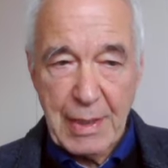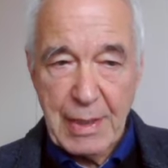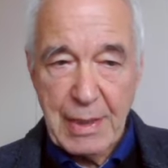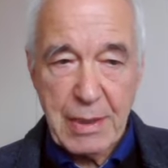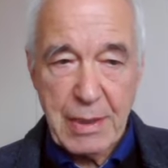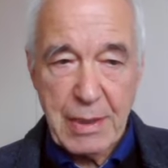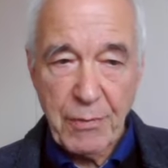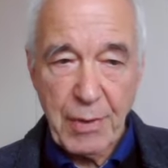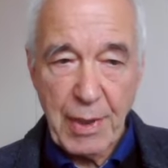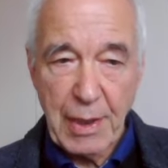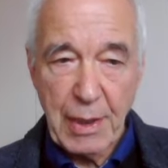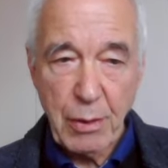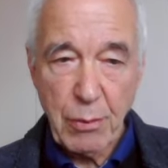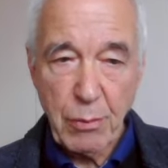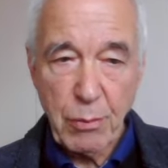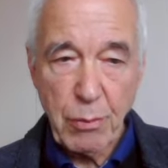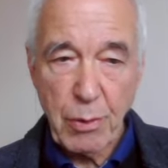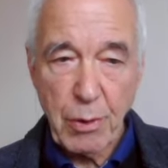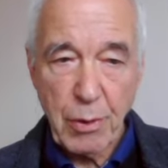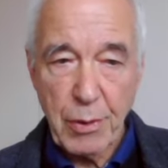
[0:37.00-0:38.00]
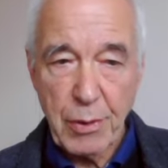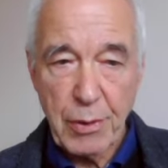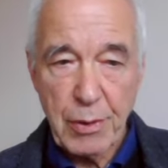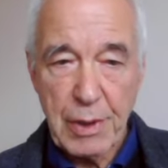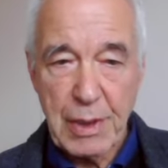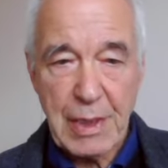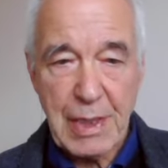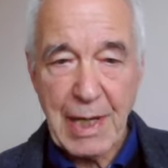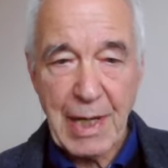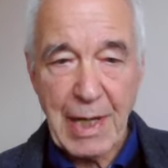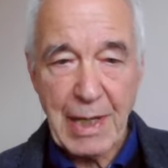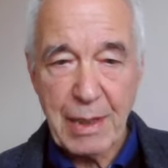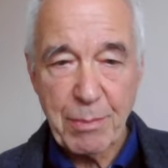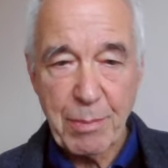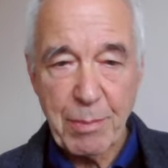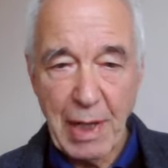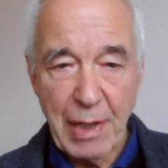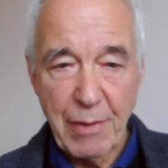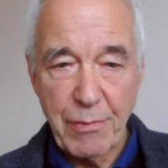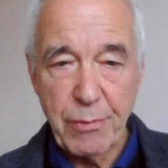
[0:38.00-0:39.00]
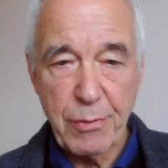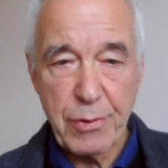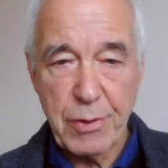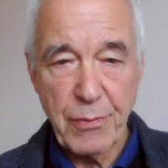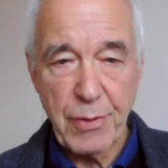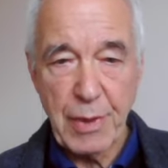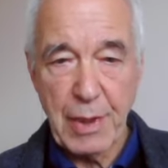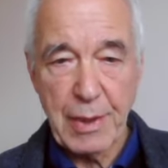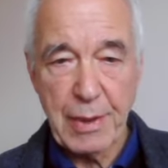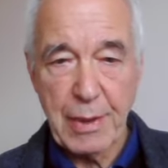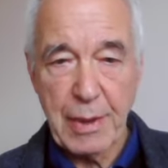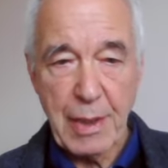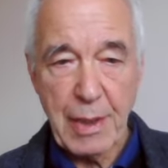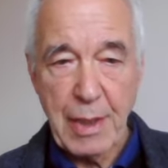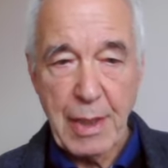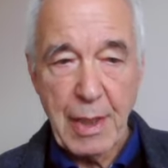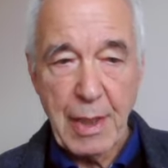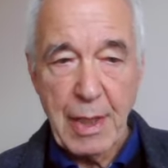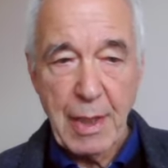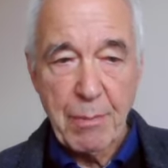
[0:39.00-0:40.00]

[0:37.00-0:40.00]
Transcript: Diese Veränderungen können nicht leicht beeinflusst werden,